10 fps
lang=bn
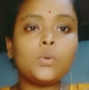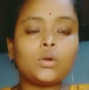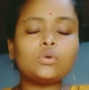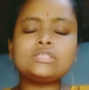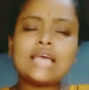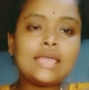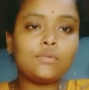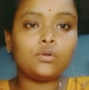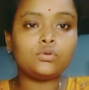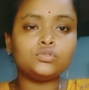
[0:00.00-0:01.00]
বড় যাই
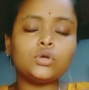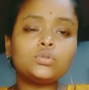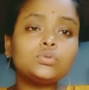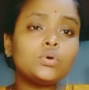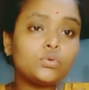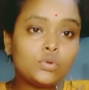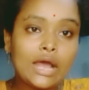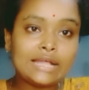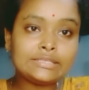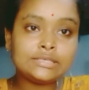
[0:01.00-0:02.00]
বলো যতগুলো
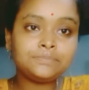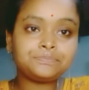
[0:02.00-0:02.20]
আছি